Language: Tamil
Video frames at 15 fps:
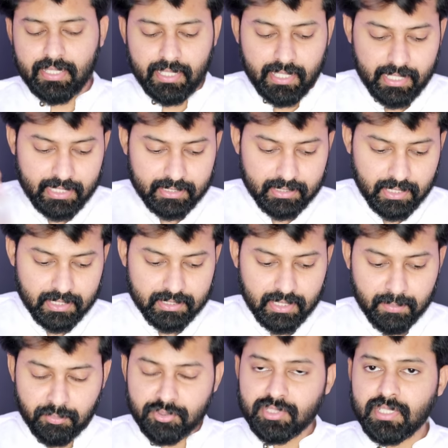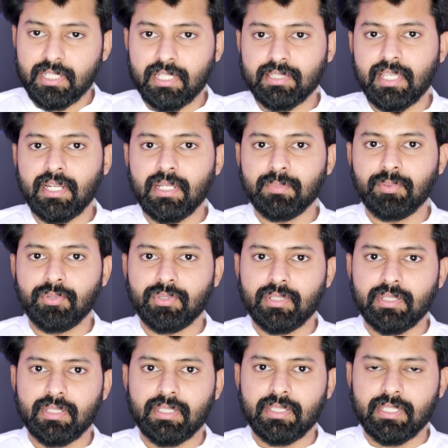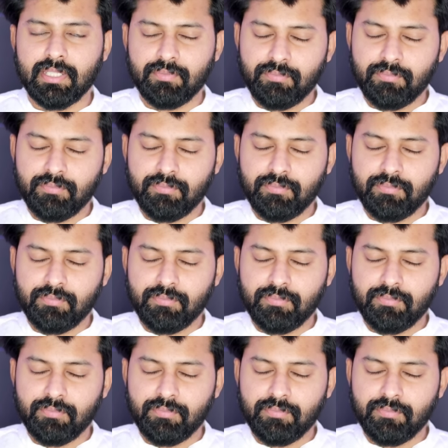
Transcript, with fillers: ஏன்னா இத்தனை ஷாம்பூஸை நான் என் தலையில் போட்டு